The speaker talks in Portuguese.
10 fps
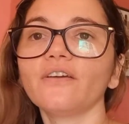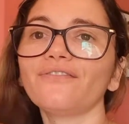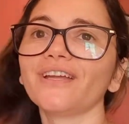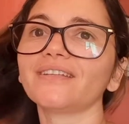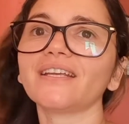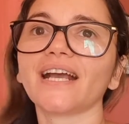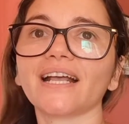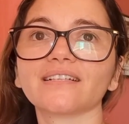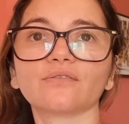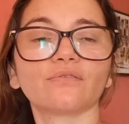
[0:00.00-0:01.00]
feito em
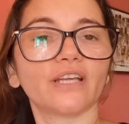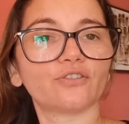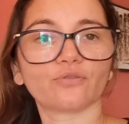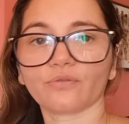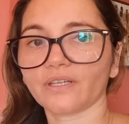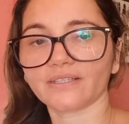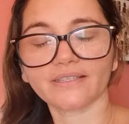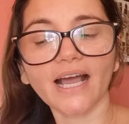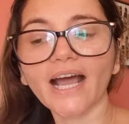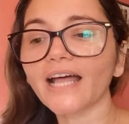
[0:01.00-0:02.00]
casa com leite
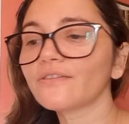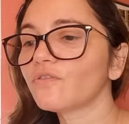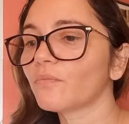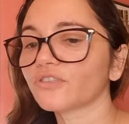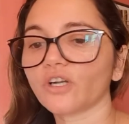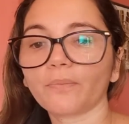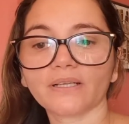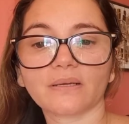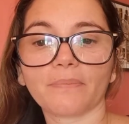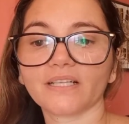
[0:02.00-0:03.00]
condensado, vou mostrar o
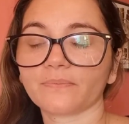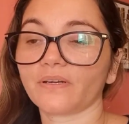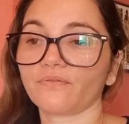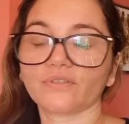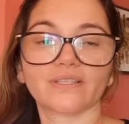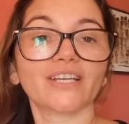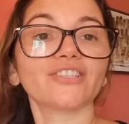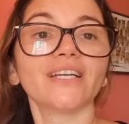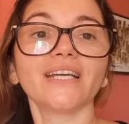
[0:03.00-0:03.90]
passo a passo para vocês.